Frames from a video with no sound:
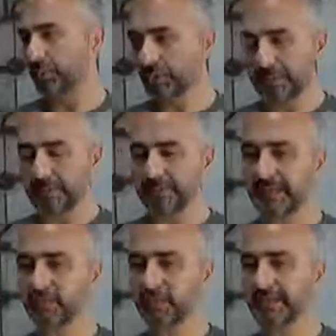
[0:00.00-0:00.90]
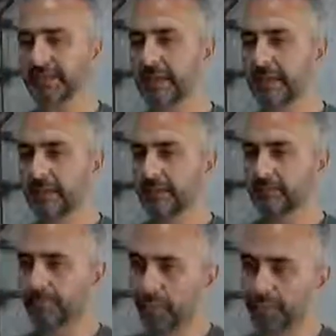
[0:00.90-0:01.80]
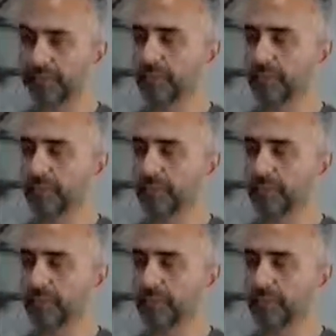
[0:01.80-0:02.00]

Bu sebepten dolayı böyle